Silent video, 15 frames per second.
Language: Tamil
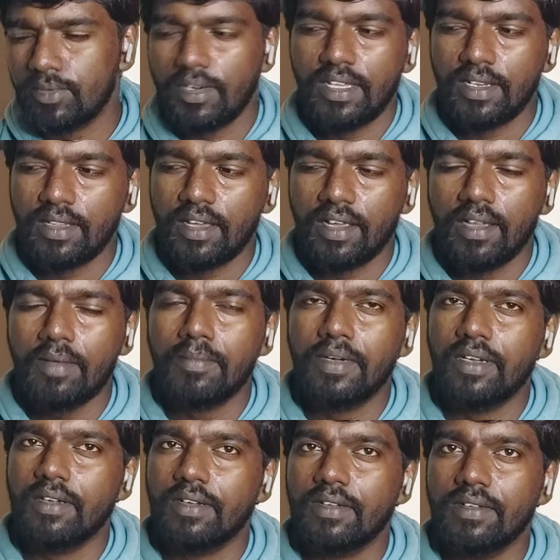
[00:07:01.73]
சொல்லியிருந்தாங்க
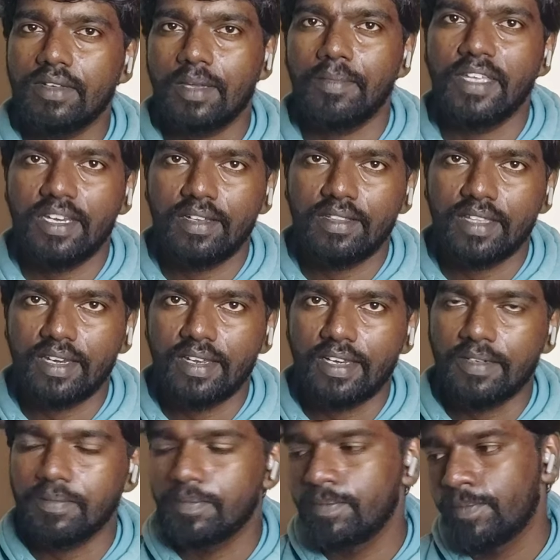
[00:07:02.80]
பட் எப்படின்னு தெரியல